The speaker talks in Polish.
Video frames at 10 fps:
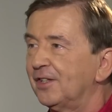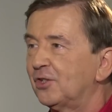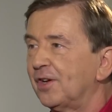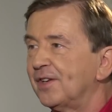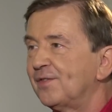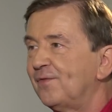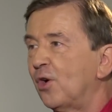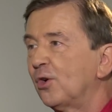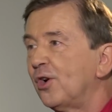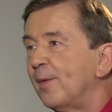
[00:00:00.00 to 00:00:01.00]
to jest
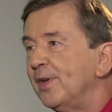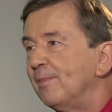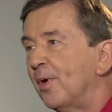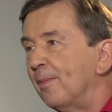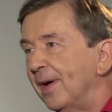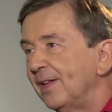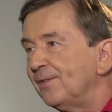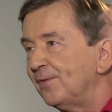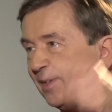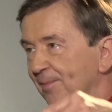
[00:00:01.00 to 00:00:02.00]
ogromny moment
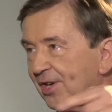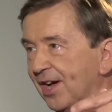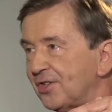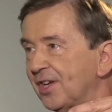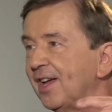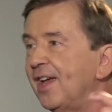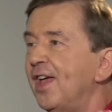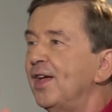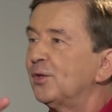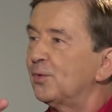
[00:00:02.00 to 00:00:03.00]
w tym czasie,
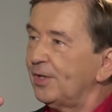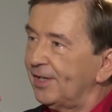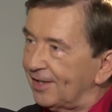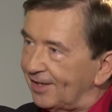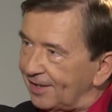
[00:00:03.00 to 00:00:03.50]
który